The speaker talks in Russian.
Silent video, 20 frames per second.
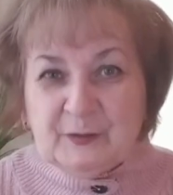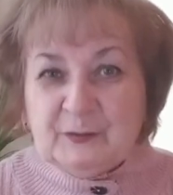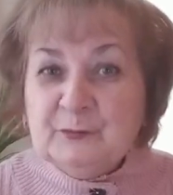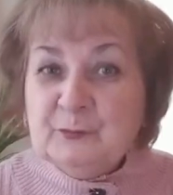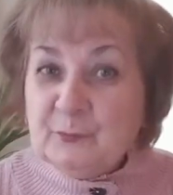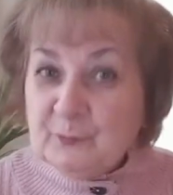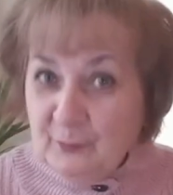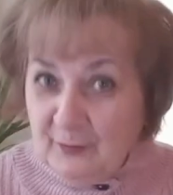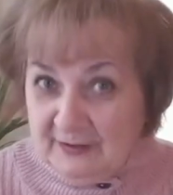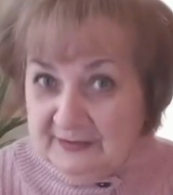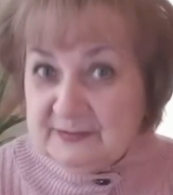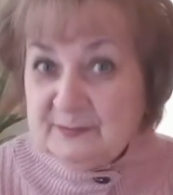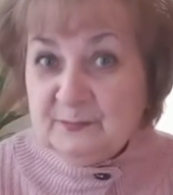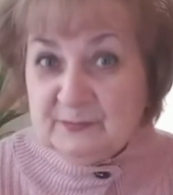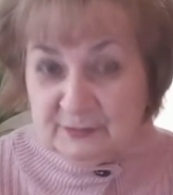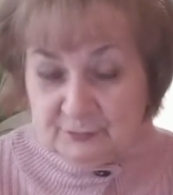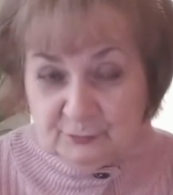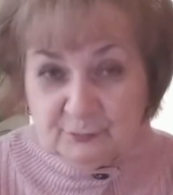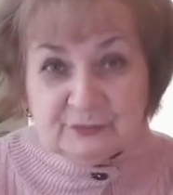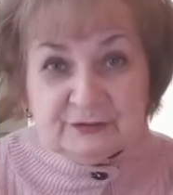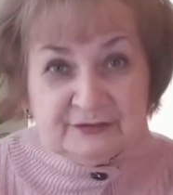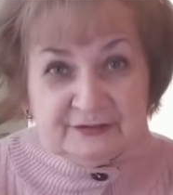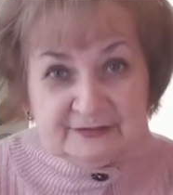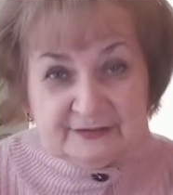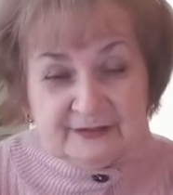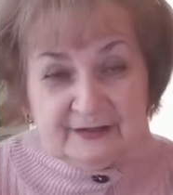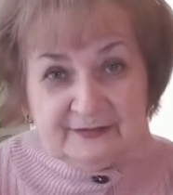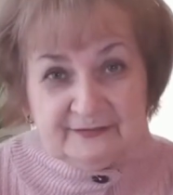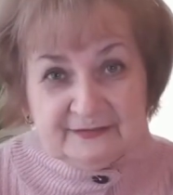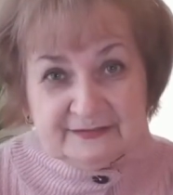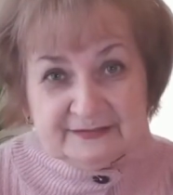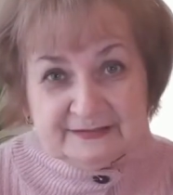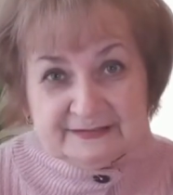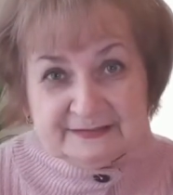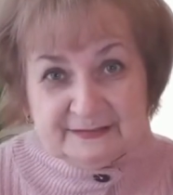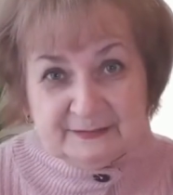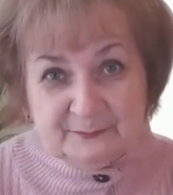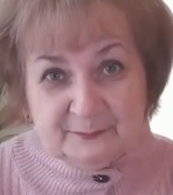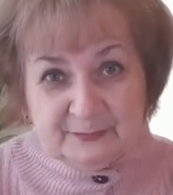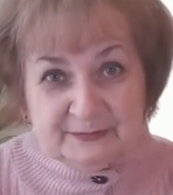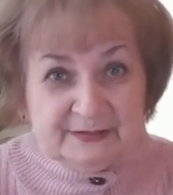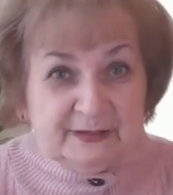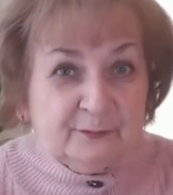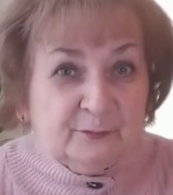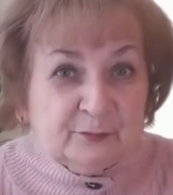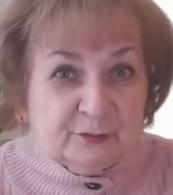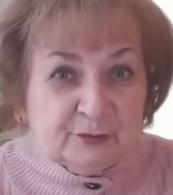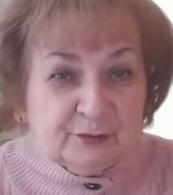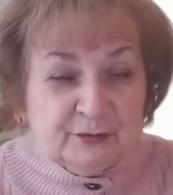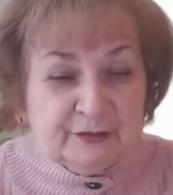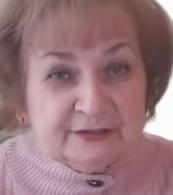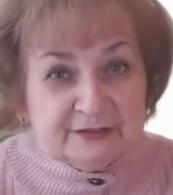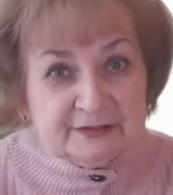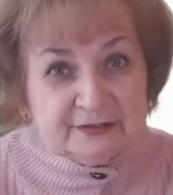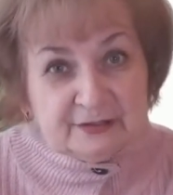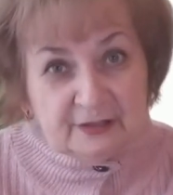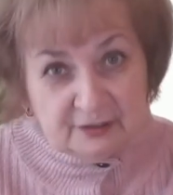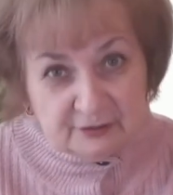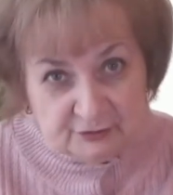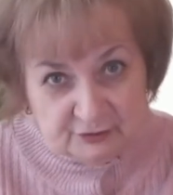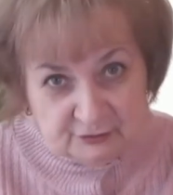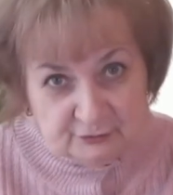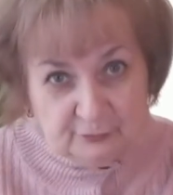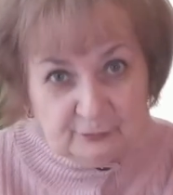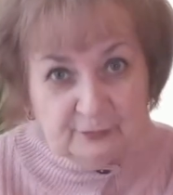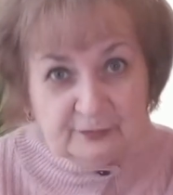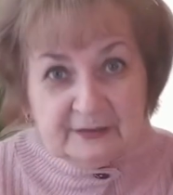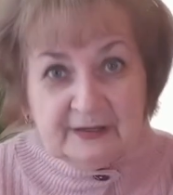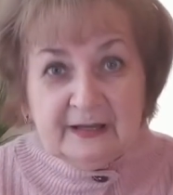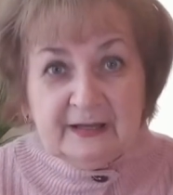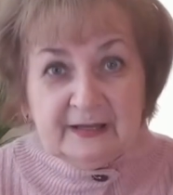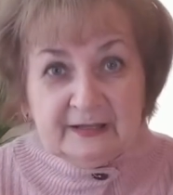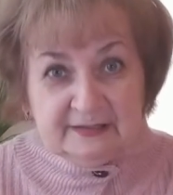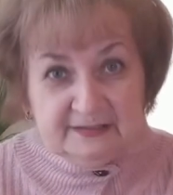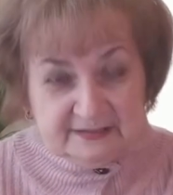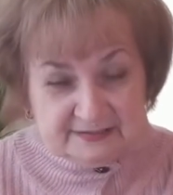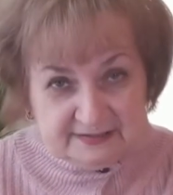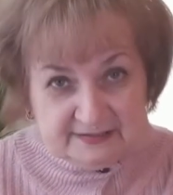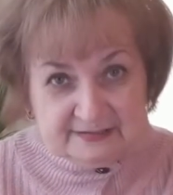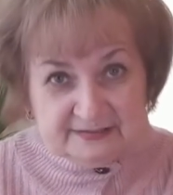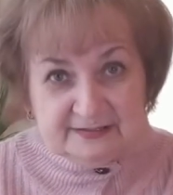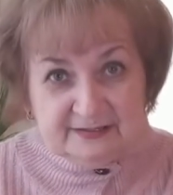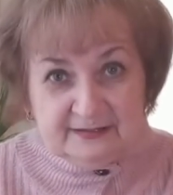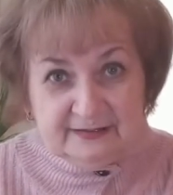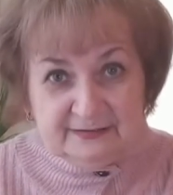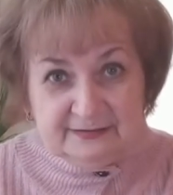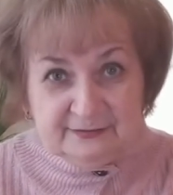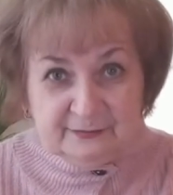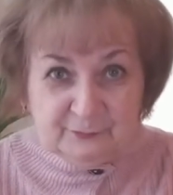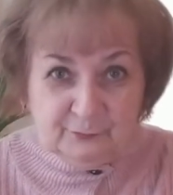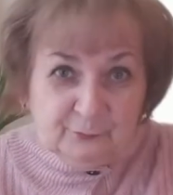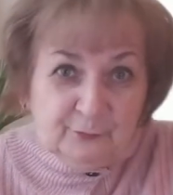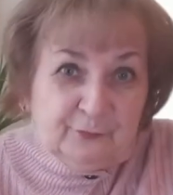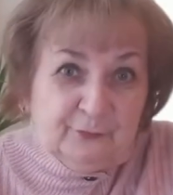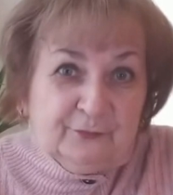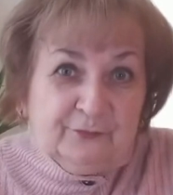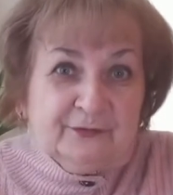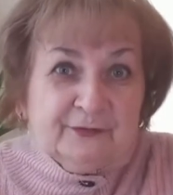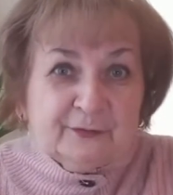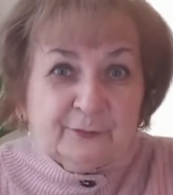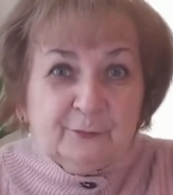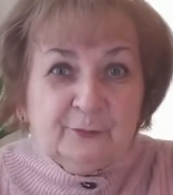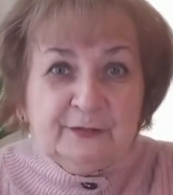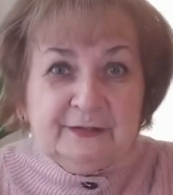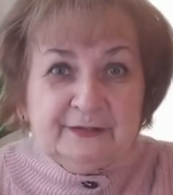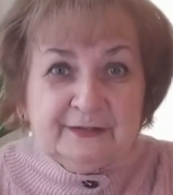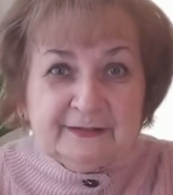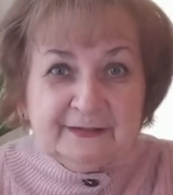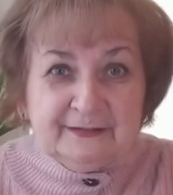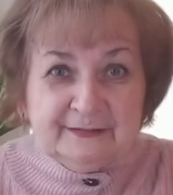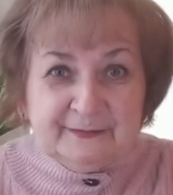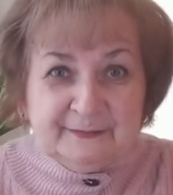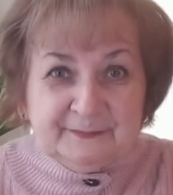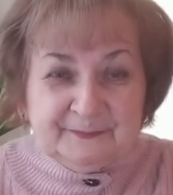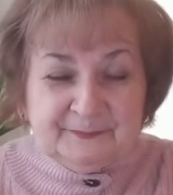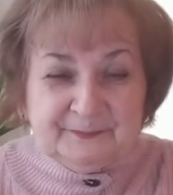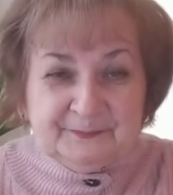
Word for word: Но они мне тоже нравятся, потому что это толчок для создания нового ролика.